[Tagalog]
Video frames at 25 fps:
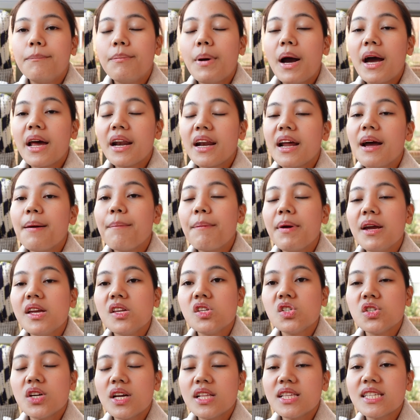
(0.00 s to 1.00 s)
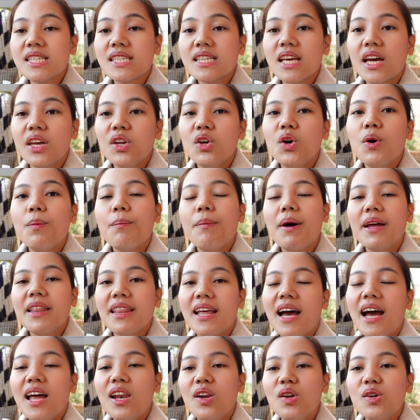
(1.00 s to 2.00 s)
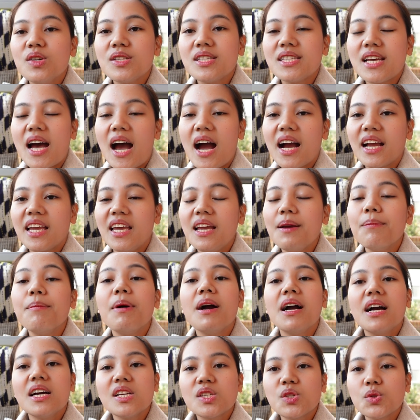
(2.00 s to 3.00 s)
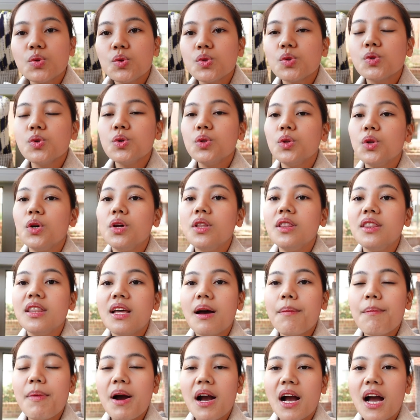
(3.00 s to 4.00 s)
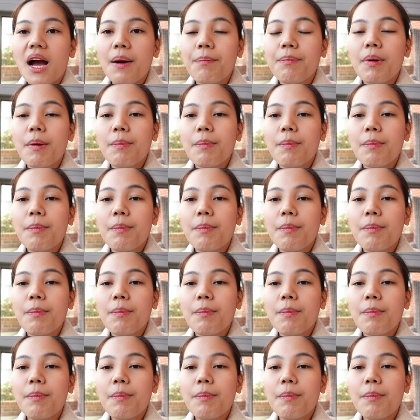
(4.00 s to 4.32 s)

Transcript: para may chance kayong manalo sa aking mga susunod na mga